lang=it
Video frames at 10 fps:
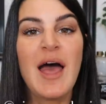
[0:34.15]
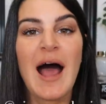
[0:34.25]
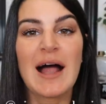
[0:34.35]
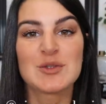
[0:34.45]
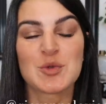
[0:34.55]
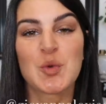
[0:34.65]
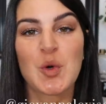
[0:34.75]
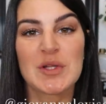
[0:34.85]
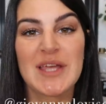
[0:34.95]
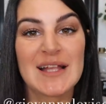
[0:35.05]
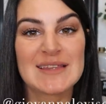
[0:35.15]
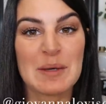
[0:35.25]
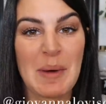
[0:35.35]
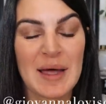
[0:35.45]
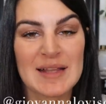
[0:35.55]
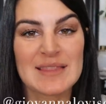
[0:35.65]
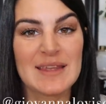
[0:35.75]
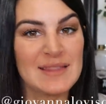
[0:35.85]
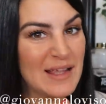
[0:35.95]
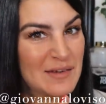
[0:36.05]
al trucco di altre
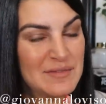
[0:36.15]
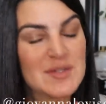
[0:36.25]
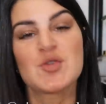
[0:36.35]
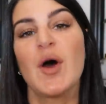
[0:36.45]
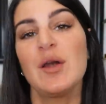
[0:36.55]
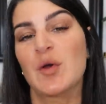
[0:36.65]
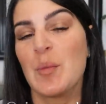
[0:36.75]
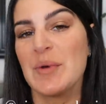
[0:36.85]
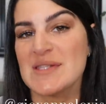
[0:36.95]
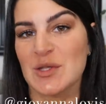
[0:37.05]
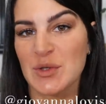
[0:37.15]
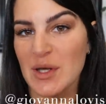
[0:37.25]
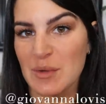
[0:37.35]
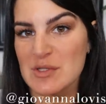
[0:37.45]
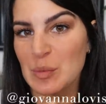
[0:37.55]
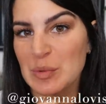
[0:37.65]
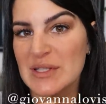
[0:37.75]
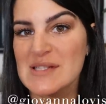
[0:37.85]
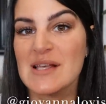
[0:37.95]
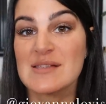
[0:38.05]
parti del viso allora ho pensato che questo
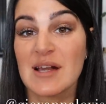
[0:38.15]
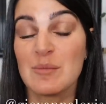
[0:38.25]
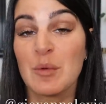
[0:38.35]
potesse essere